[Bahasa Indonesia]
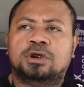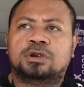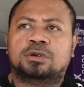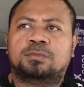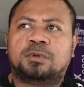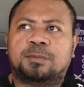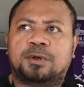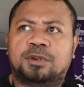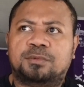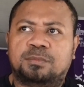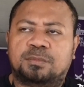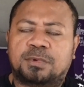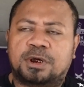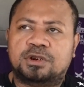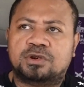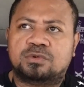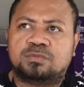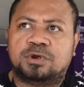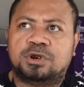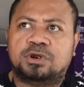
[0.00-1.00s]
pemain-pemain
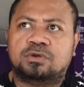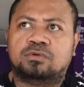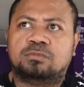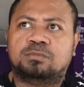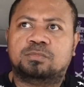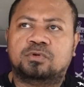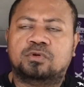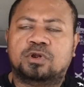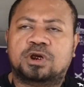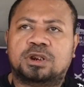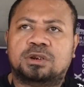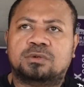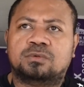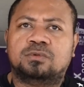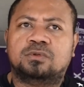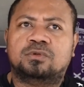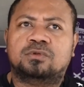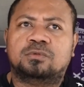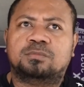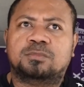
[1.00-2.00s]
semua dikumpulkan
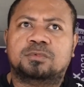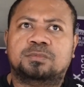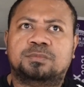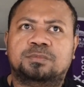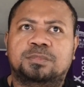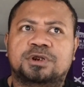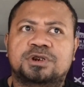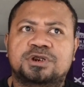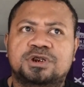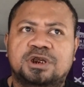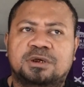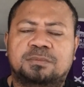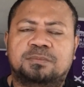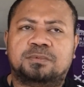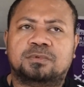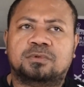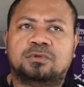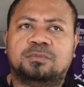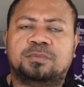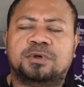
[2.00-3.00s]
untuk bersiap
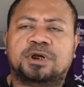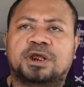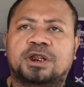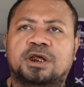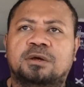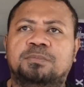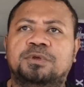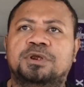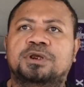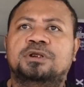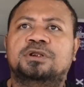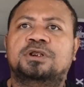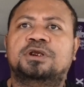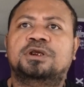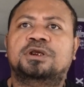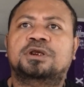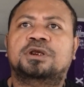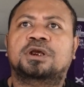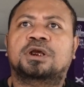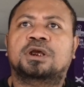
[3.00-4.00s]
untuk menghadapi di
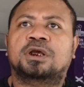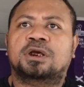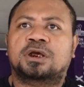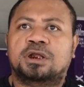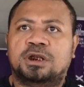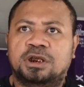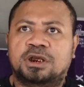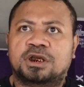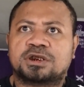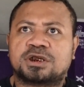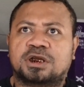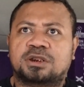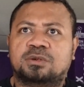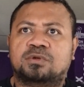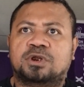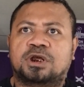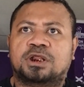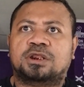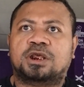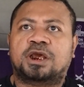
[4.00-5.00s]
Liga 1
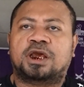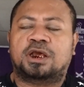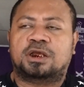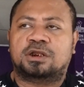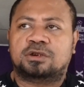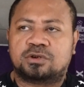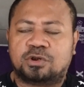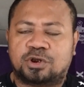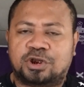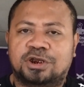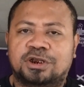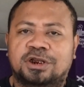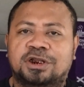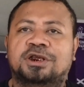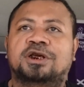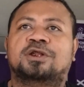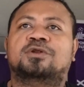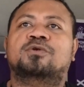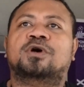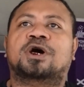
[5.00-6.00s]
dan eh sorry
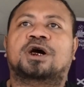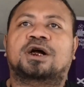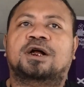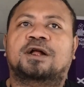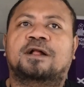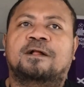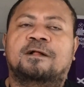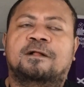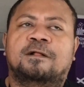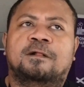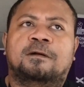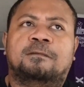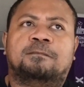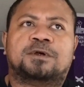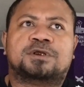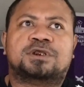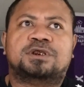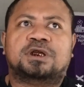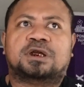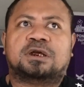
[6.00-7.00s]
Liga 2
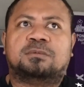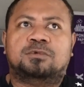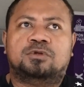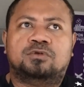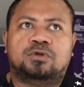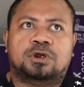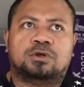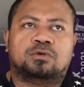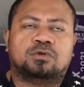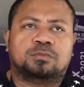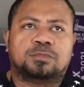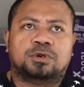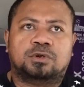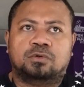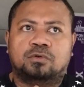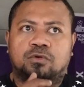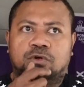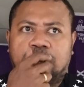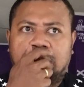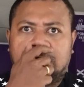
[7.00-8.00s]
pastinya kami juga ikut
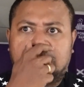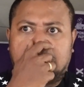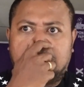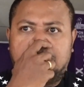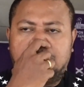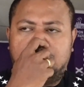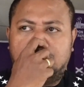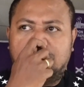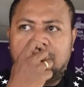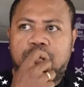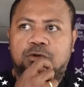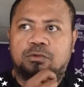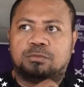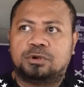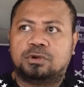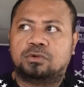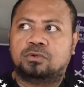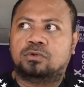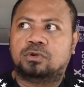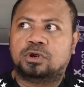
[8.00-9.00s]
mendukung dan kami juga ikut
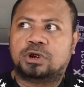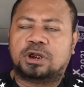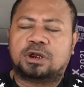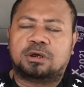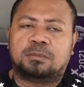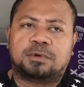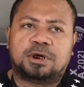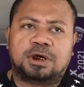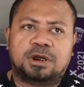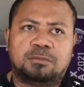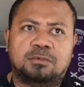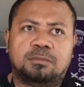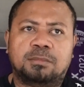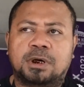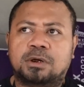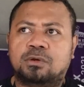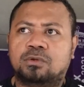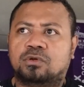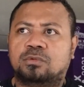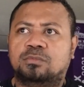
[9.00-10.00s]
mendukung dalam hal
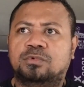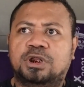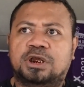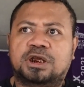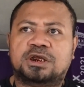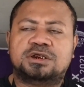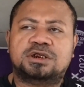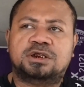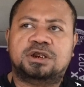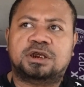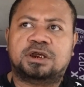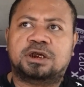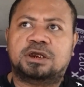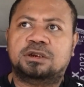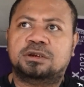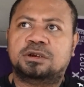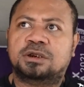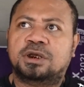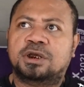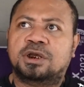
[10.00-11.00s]
membangun komunikasi dengan
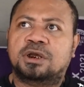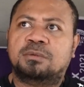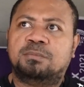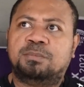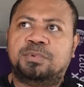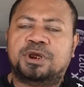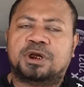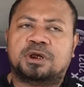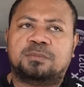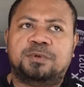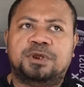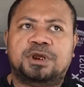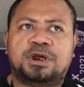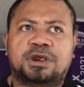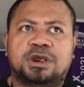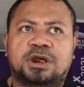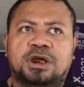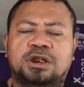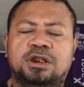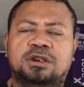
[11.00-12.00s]
pihak-pihak
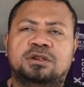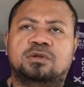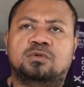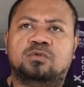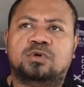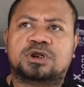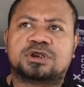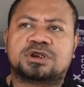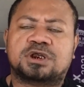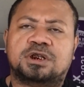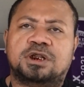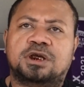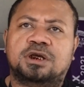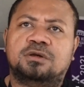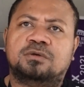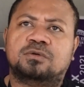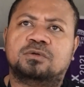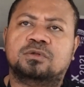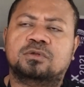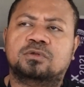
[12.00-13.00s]
yang ada di luar sana
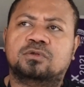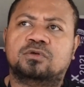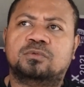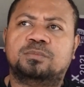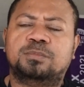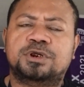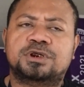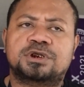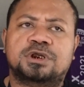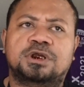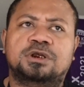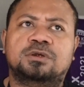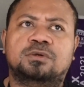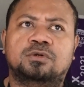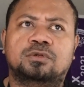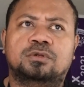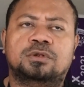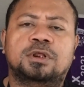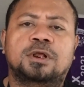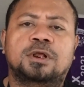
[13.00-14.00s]
untuk bisa ikut